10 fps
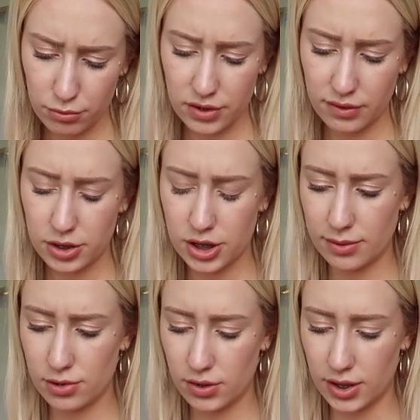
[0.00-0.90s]
Może Wam
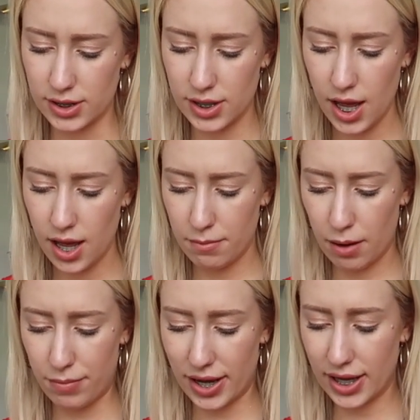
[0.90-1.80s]
przeczytam, to jest
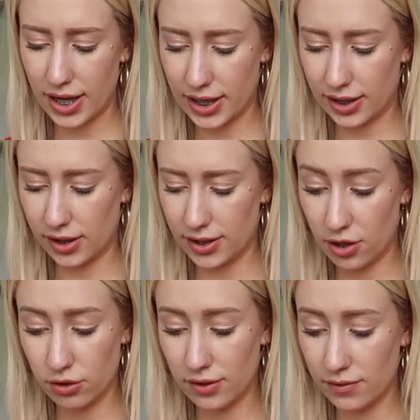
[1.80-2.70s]
papaja, granat,
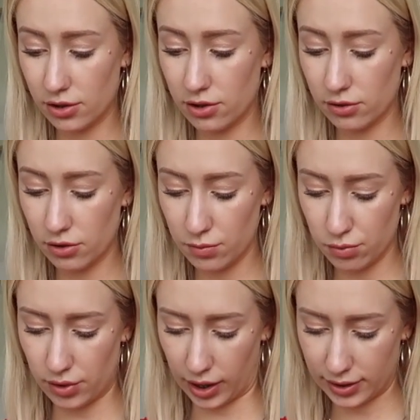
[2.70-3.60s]
jagoda, winogrono i
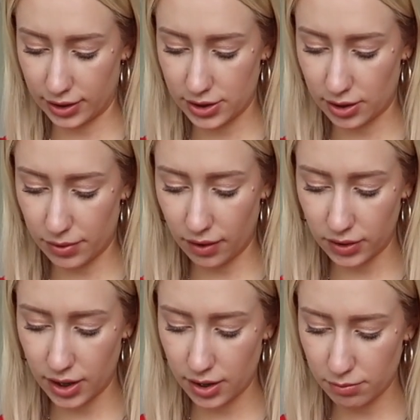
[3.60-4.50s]
burak, także
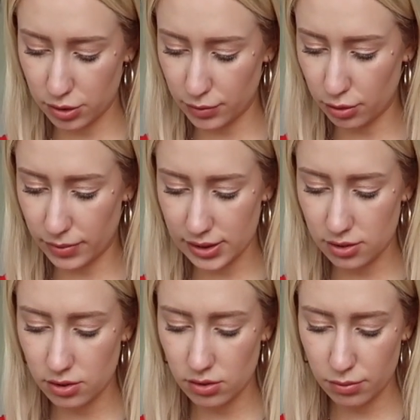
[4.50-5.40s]
naprawdę brzmi to
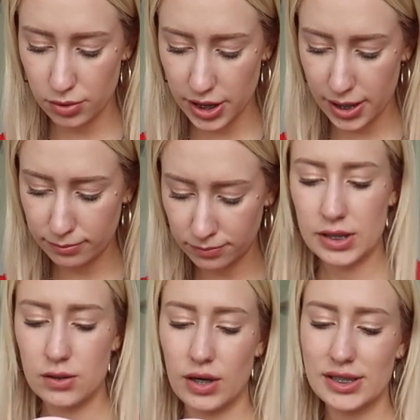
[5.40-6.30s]
bardzo dobrze.
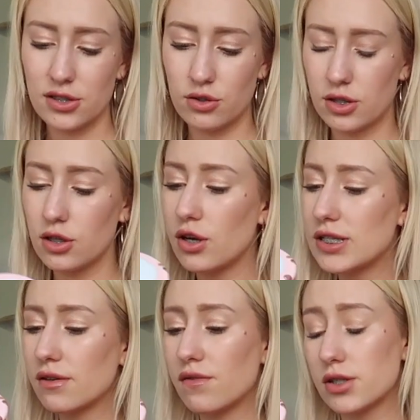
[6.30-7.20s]
I słuchajcie, to nie tylko
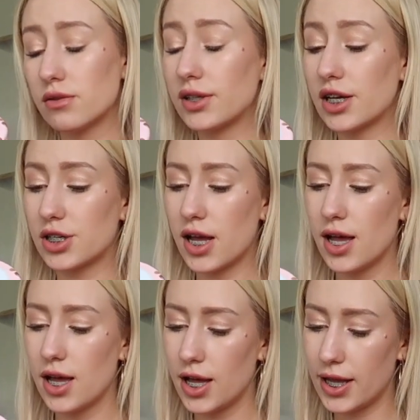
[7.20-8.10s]
jest do włosów, także
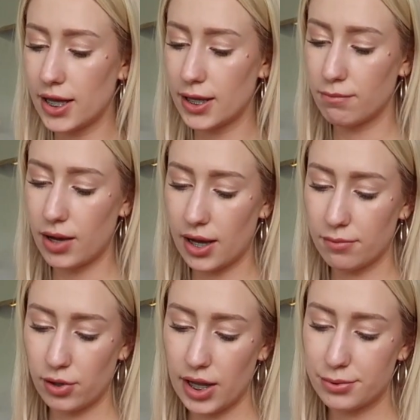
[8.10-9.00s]
e, ma
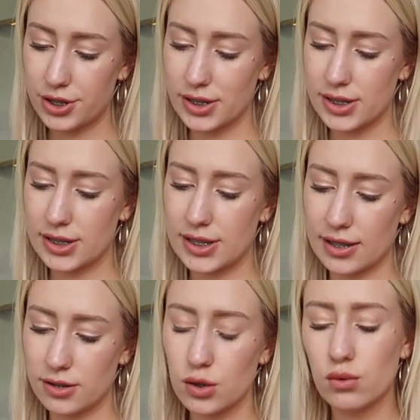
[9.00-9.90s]
polepszyć
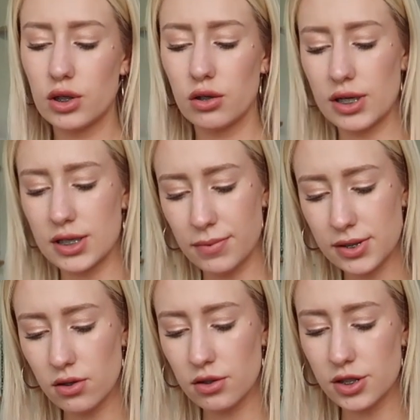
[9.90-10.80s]
stan skóry oraz
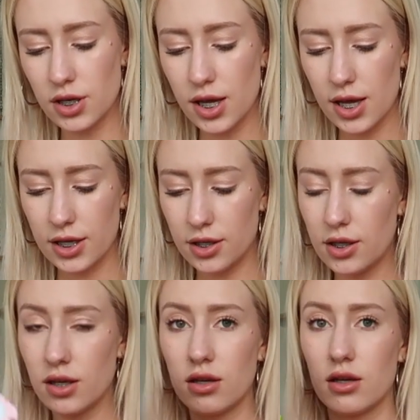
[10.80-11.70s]
paznokci, i